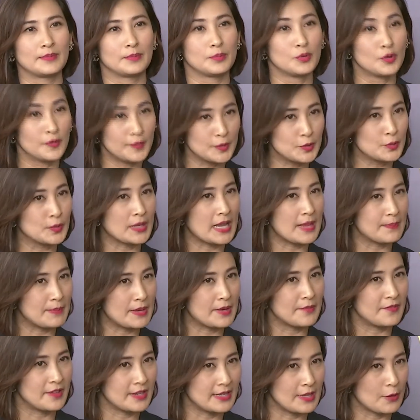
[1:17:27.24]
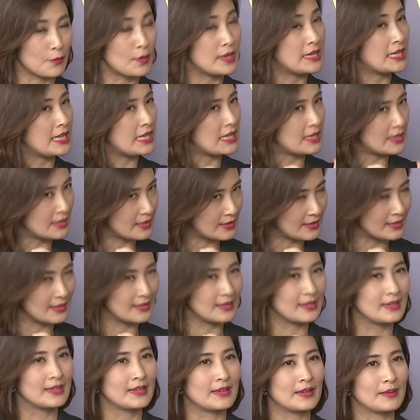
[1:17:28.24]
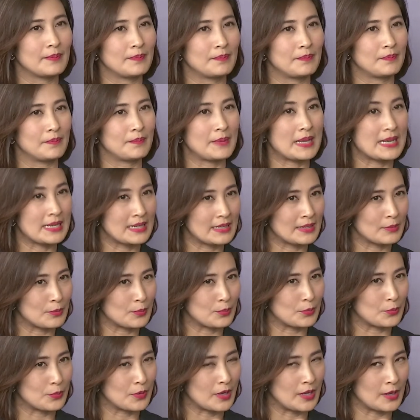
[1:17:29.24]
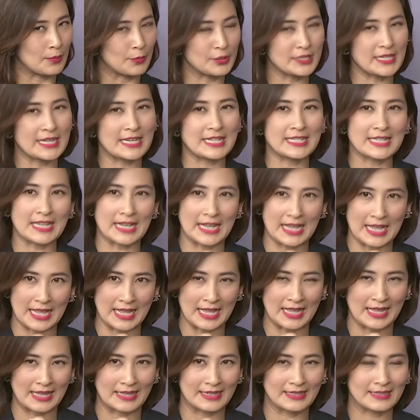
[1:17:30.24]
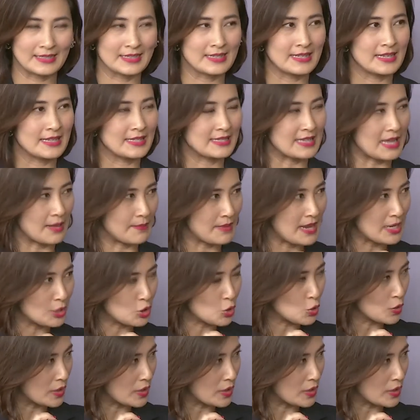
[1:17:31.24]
move ไปสู่การเป็นฟินเทควันนี้เป็นบริษัทอสังหาสามารถโท